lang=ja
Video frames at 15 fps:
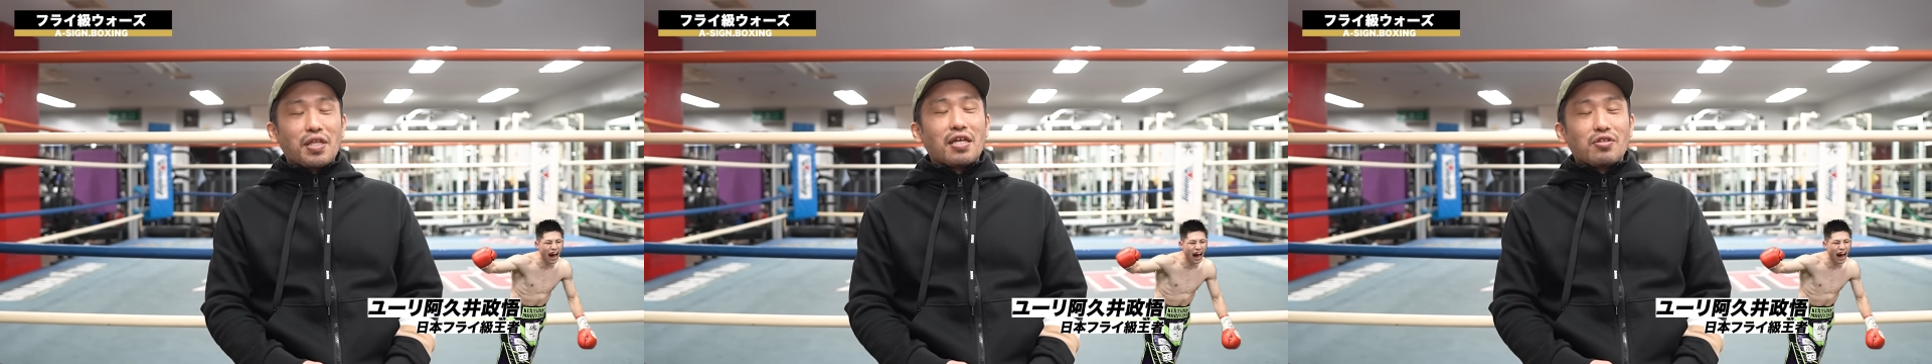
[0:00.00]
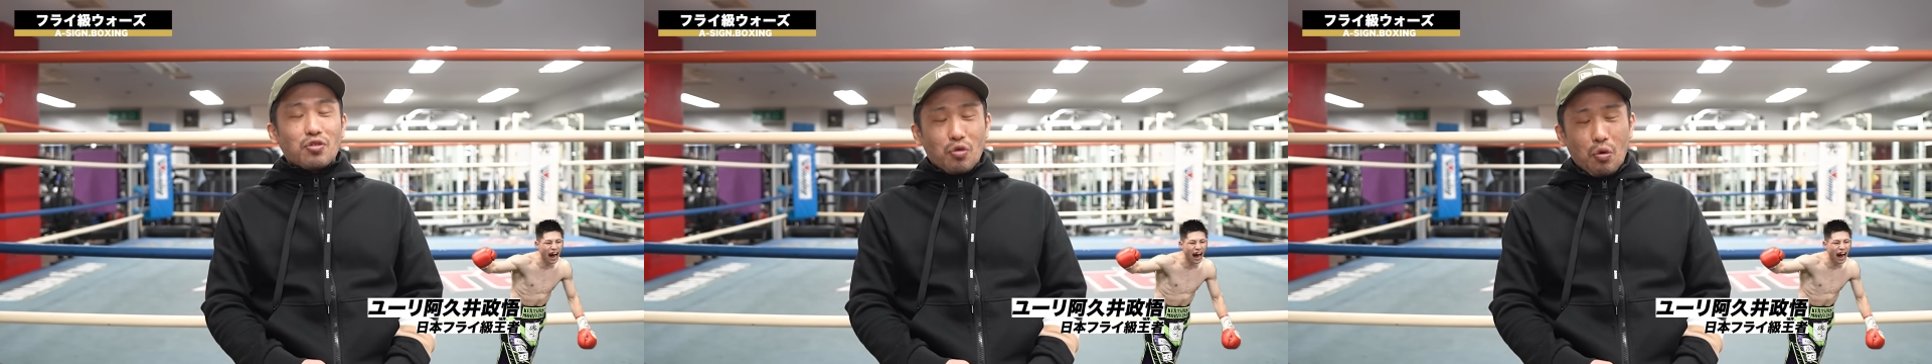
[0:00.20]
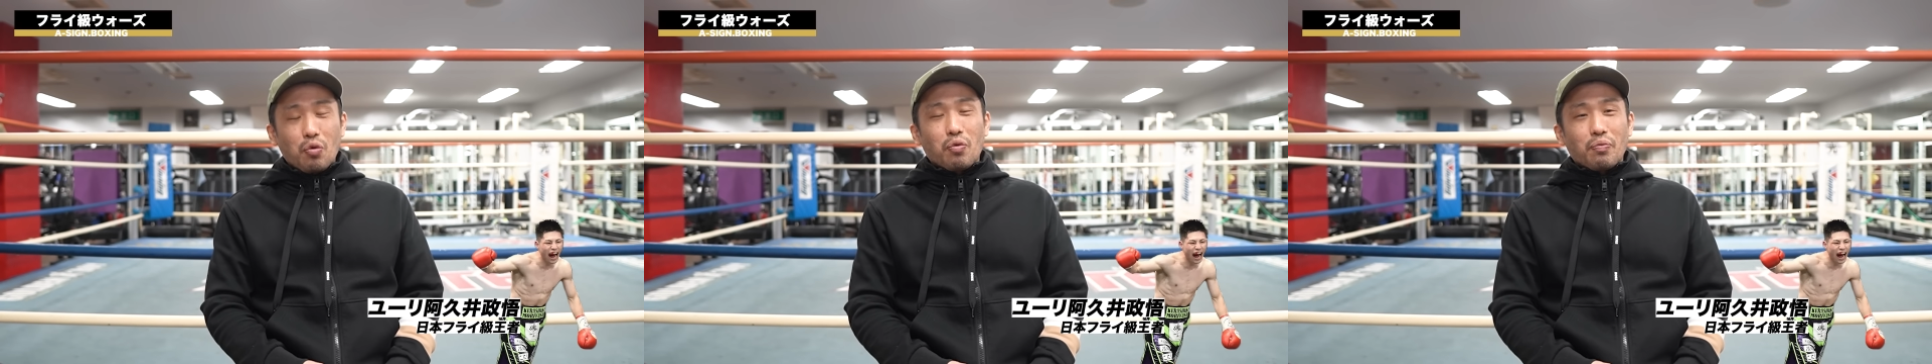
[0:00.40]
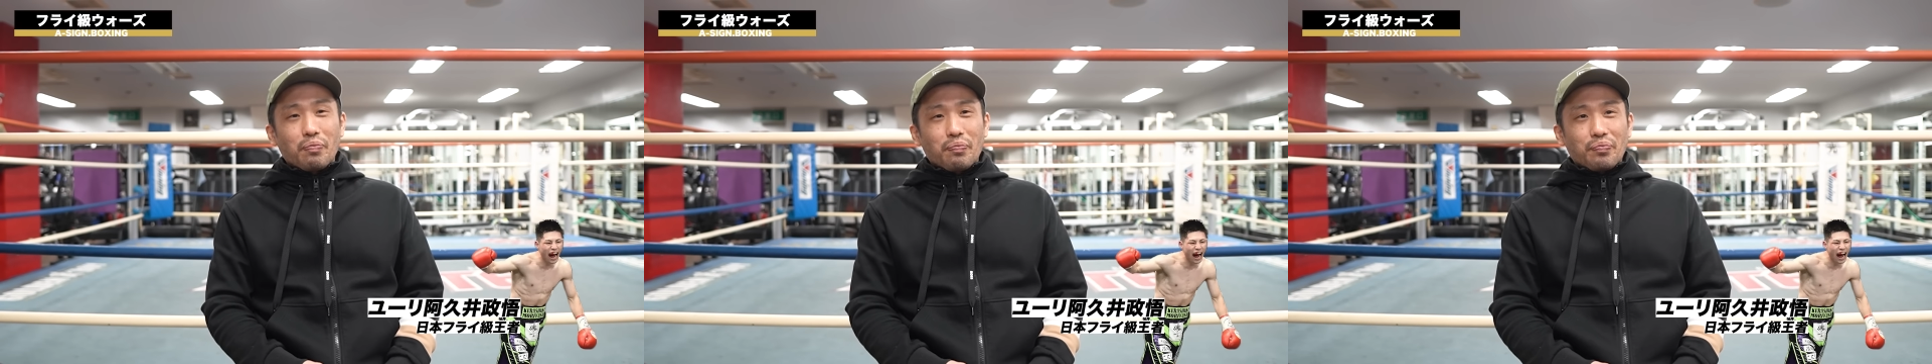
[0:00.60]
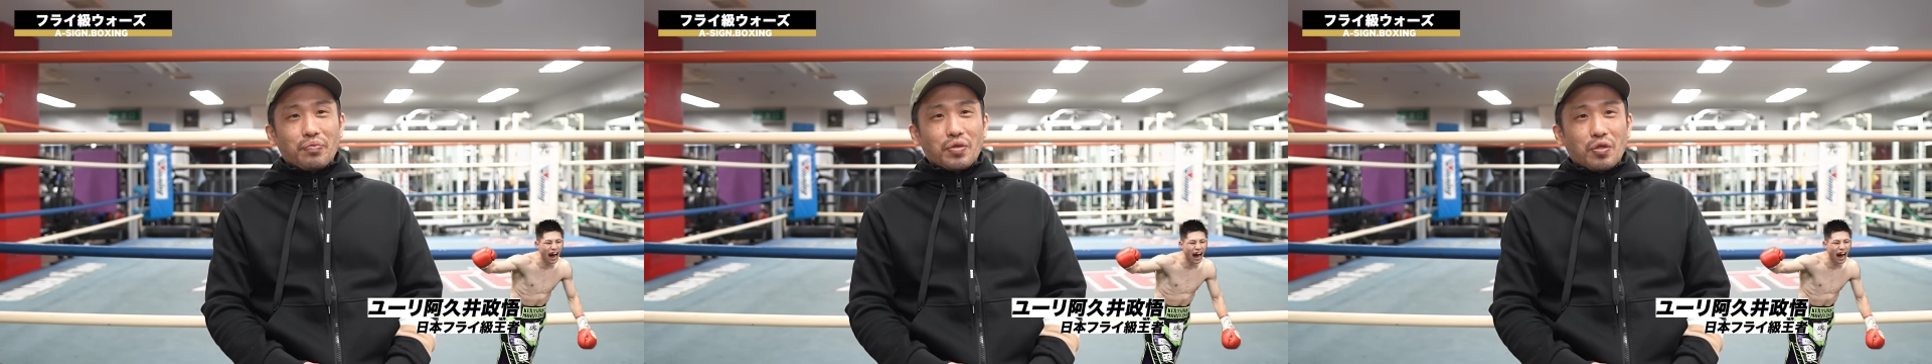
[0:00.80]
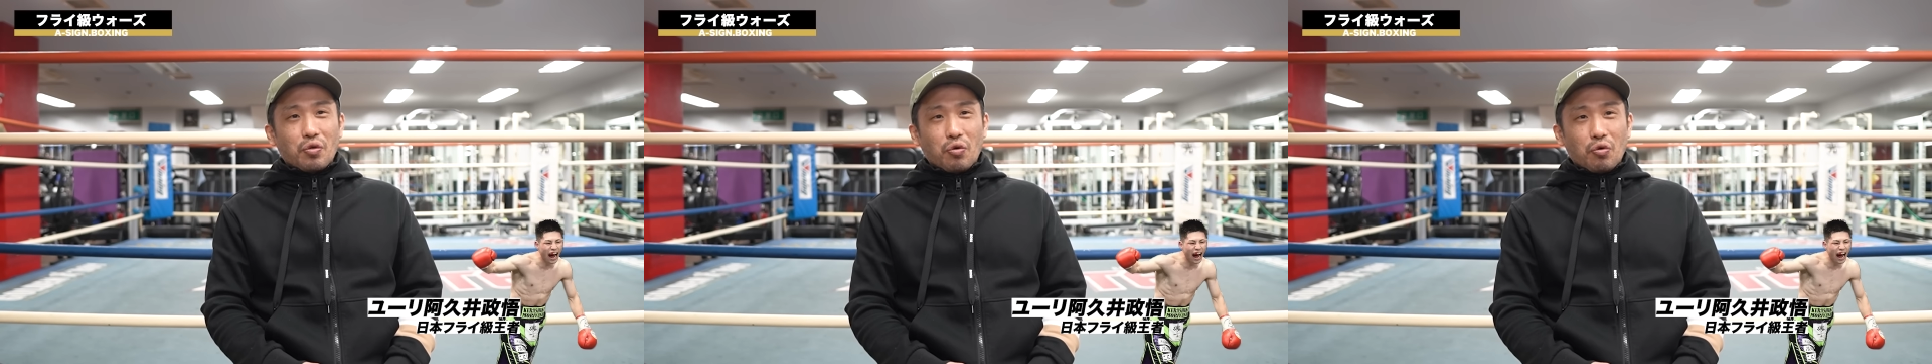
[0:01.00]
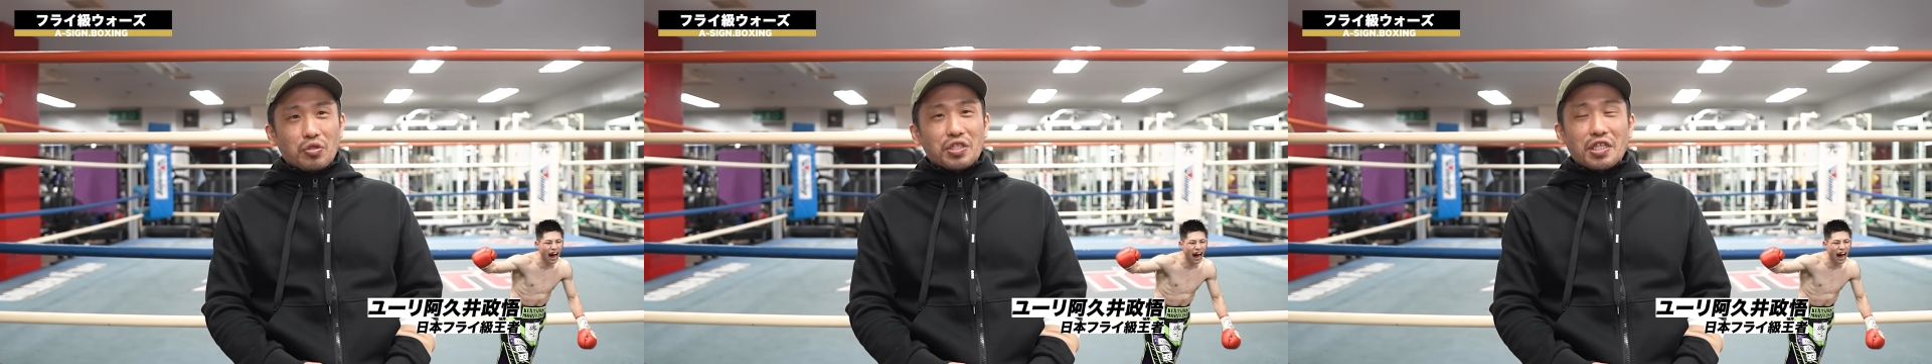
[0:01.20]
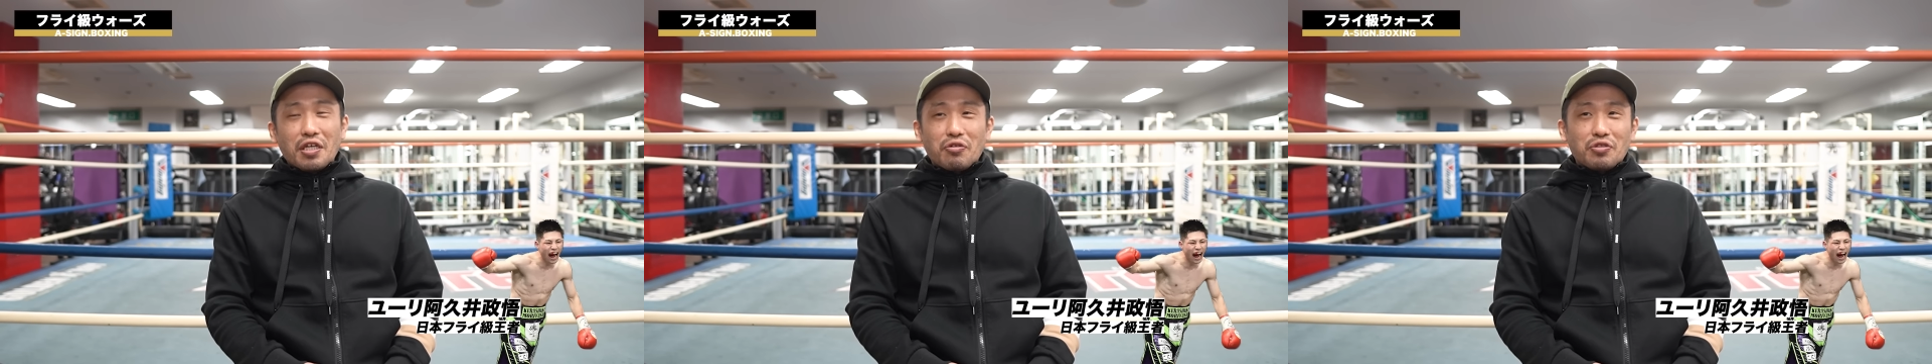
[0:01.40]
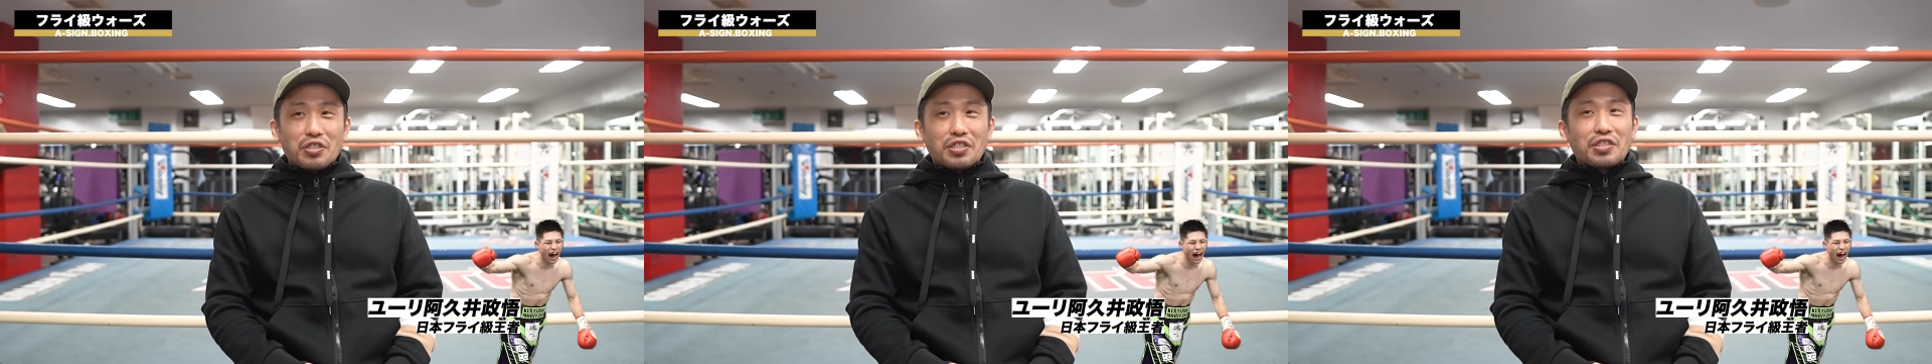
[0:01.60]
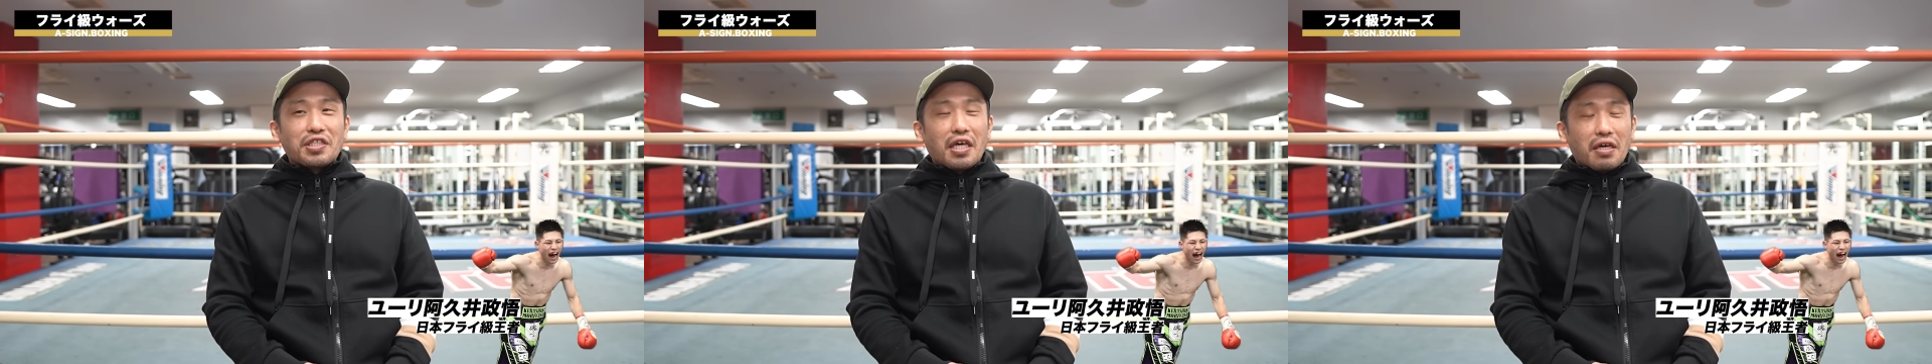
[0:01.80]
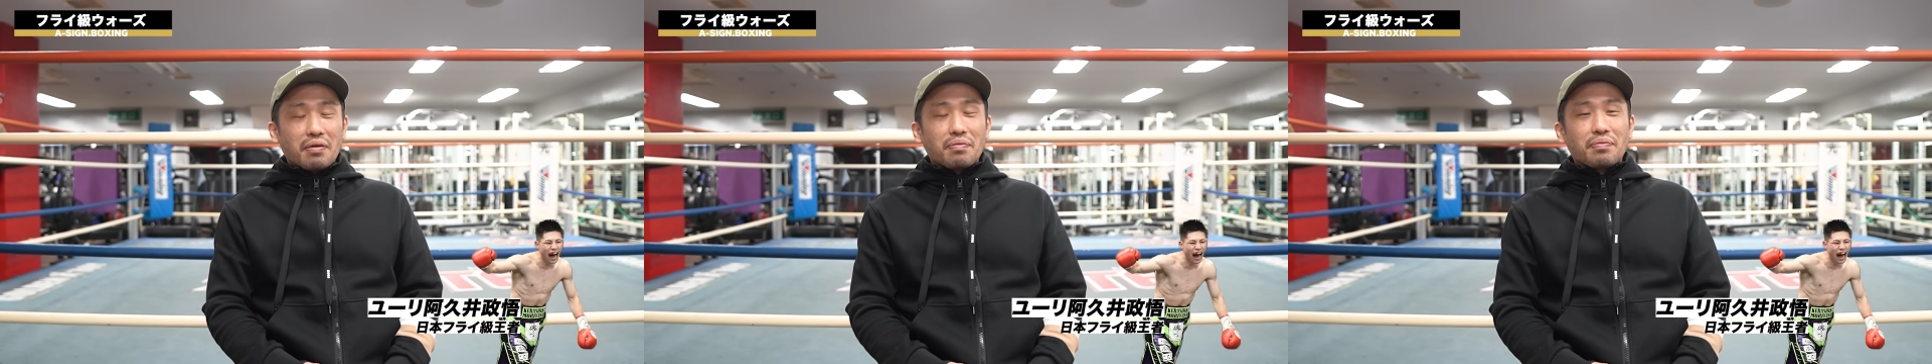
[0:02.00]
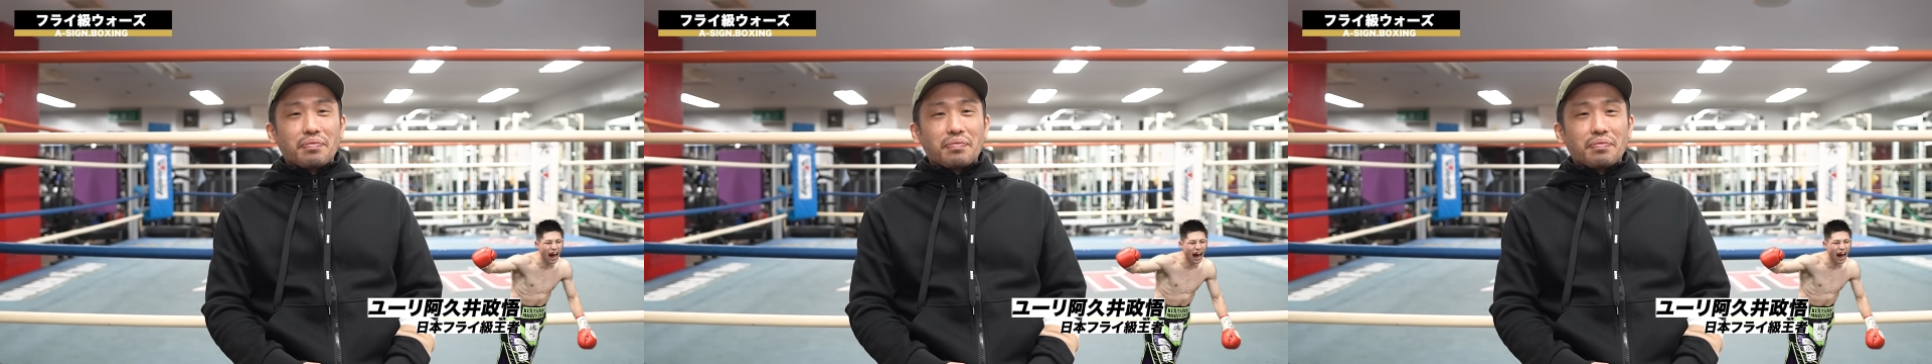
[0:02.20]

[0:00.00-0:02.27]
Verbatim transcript: たいですよ、この試合の実現。